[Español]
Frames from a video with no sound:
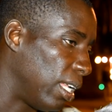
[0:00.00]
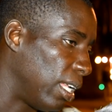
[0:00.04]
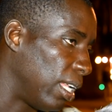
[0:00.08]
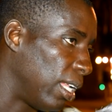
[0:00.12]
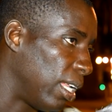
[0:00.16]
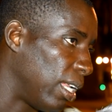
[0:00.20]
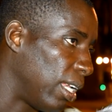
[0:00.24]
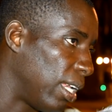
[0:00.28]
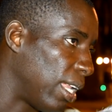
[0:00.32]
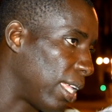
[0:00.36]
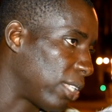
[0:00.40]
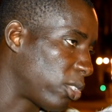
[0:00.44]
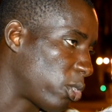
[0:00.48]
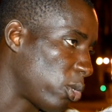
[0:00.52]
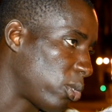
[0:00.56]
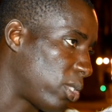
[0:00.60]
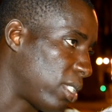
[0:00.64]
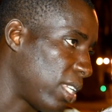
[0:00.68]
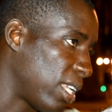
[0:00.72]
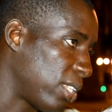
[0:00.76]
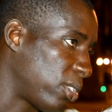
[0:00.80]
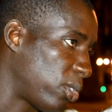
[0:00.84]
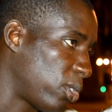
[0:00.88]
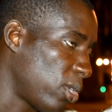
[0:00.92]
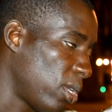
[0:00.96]
la
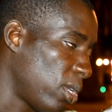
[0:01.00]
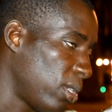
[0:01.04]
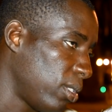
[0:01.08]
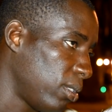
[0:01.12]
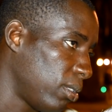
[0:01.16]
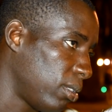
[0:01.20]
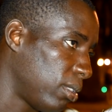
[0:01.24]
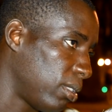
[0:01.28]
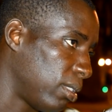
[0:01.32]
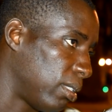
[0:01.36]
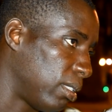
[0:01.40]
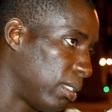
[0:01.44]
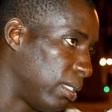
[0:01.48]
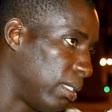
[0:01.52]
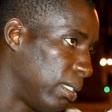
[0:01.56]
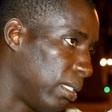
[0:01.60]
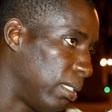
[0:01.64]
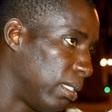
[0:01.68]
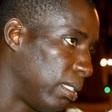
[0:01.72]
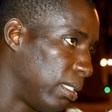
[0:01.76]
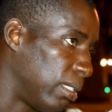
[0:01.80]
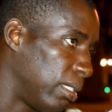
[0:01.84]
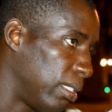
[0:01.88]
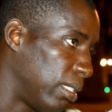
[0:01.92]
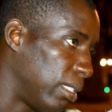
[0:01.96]
asociación
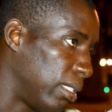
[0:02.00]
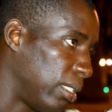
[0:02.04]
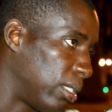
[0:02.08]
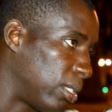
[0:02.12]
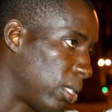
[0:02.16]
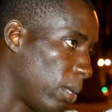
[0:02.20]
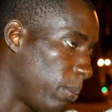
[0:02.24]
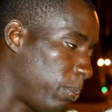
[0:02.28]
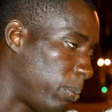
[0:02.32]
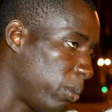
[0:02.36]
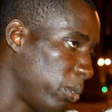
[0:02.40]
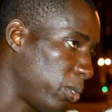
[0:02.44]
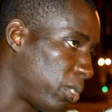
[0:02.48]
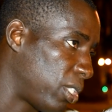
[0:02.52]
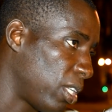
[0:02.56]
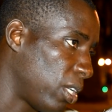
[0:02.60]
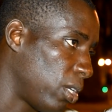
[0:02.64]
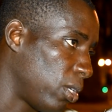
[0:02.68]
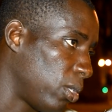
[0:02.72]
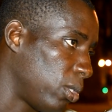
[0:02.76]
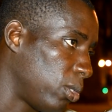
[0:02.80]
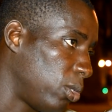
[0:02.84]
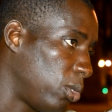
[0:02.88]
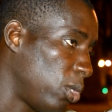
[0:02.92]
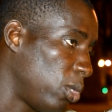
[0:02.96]
se
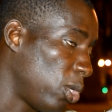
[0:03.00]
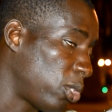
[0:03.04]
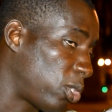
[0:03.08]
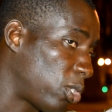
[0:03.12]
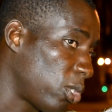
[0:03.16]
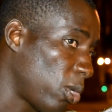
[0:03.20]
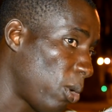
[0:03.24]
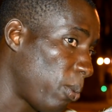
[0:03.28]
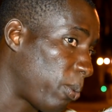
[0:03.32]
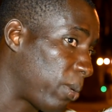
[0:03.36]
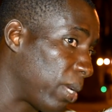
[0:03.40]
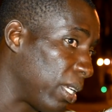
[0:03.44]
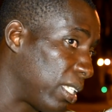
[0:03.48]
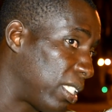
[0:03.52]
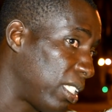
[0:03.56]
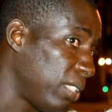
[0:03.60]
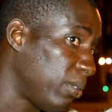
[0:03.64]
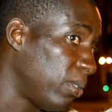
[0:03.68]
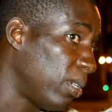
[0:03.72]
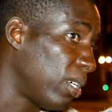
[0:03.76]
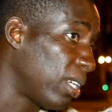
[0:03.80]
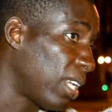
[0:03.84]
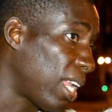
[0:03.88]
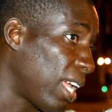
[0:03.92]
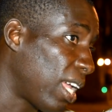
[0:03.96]
puso dos
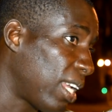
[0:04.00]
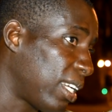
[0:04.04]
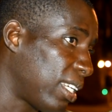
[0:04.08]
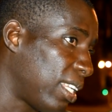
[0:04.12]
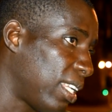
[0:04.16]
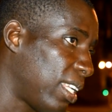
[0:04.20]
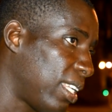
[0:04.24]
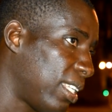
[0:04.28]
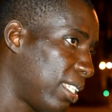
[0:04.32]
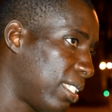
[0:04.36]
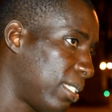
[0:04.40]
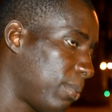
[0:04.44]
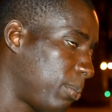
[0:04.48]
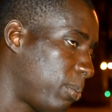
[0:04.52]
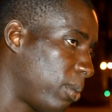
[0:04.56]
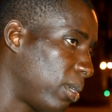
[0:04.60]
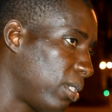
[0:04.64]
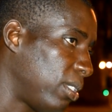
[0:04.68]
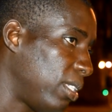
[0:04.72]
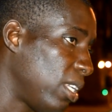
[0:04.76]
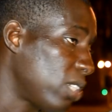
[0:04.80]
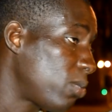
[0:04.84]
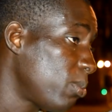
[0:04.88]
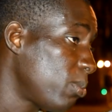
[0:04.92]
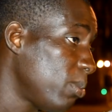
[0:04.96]
objetivos grandes
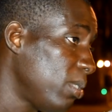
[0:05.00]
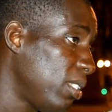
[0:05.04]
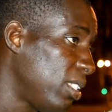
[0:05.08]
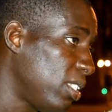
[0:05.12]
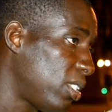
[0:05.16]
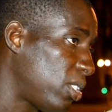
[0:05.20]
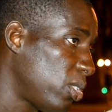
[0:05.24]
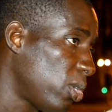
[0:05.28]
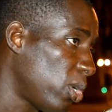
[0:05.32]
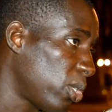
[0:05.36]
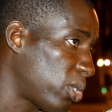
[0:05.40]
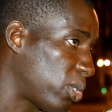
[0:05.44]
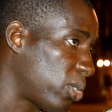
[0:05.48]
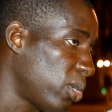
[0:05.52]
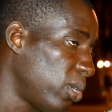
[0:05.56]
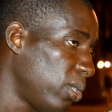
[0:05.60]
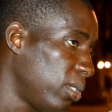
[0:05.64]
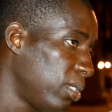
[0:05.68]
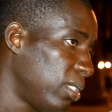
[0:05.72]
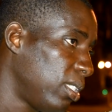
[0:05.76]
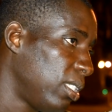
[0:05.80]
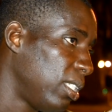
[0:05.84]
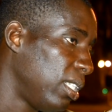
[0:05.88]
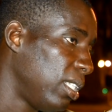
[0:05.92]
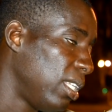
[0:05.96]
por
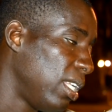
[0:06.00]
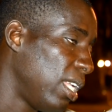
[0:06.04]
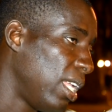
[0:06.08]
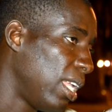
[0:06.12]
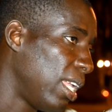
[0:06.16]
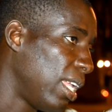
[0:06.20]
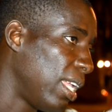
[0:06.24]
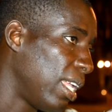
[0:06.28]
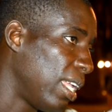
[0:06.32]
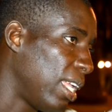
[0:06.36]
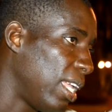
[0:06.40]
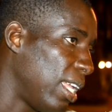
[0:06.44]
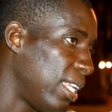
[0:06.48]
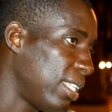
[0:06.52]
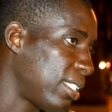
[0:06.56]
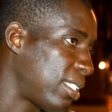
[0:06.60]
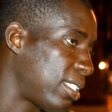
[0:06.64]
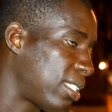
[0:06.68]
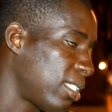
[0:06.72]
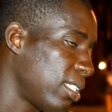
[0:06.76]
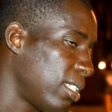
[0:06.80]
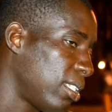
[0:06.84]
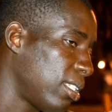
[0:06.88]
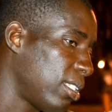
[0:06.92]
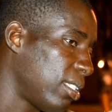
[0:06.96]
2018
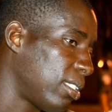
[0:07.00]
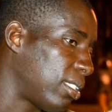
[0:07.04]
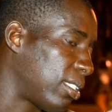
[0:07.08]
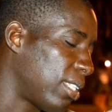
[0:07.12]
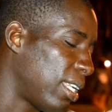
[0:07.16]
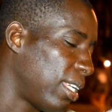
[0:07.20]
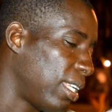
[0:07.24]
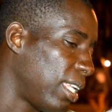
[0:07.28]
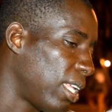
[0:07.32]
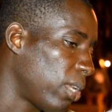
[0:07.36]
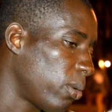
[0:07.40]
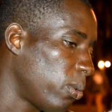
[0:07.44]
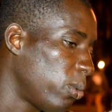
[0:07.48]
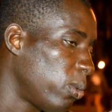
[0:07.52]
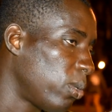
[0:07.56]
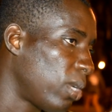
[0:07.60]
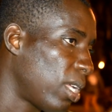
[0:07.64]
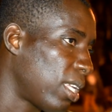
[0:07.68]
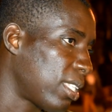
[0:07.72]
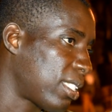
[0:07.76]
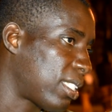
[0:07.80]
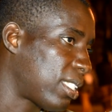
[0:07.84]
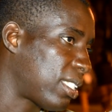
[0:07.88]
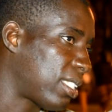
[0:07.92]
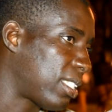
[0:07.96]
es eh, tener
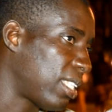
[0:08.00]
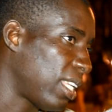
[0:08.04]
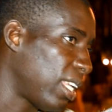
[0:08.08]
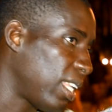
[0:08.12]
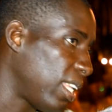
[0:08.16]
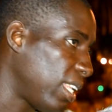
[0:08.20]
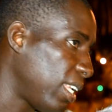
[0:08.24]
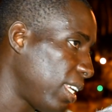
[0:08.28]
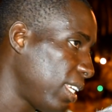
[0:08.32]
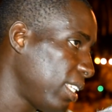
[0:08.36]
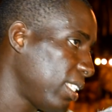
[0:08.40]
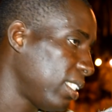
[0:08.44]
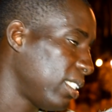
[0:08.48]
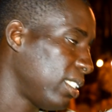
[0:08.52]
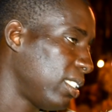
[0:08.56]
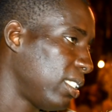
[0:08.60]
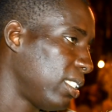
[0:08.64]
una sede